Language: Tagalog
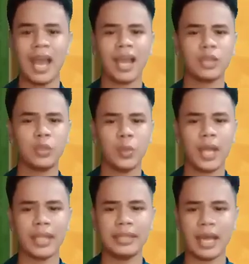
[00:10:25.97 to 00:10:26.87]

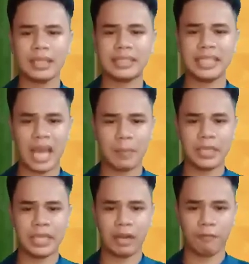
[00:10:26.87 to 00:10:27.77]
Katulad ng
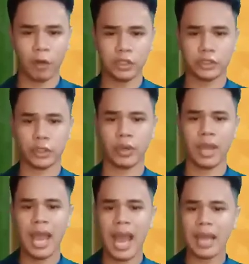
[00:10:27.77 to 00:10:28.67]
sinabi ni Alfonso,
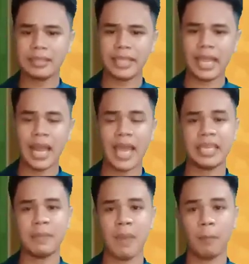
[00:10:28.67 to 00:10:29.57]
ang tela
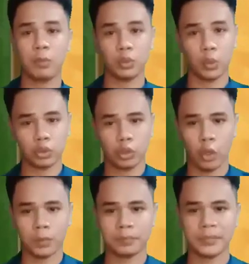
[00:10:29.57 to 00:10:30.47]
ay ibang
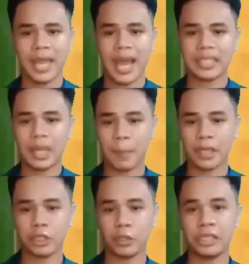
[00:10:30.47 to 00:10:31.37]
produkto at
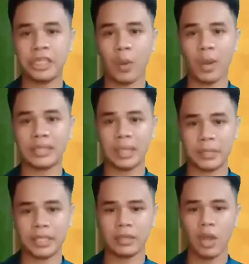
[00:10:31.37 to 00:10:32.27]
kapag ito'y ginawang
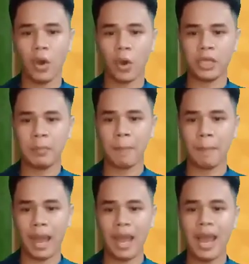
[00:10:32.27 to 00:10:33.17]
damit o iba
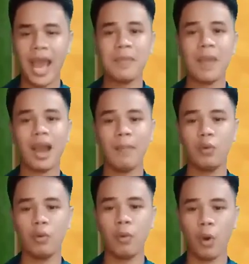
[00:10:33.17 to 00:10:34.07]
pa, ay
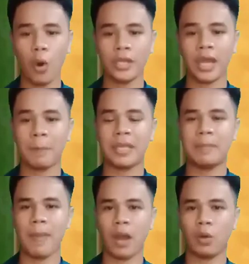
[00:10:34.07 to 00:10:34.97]
makabubuo ng
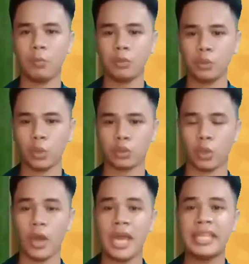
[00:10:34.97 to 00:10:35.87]
panibagong
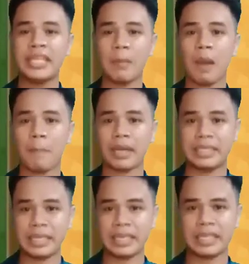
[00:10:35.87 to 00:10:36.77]
produkto na
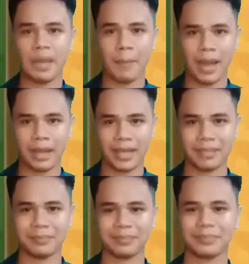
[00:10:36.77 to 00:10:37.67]
mapakikinabangan.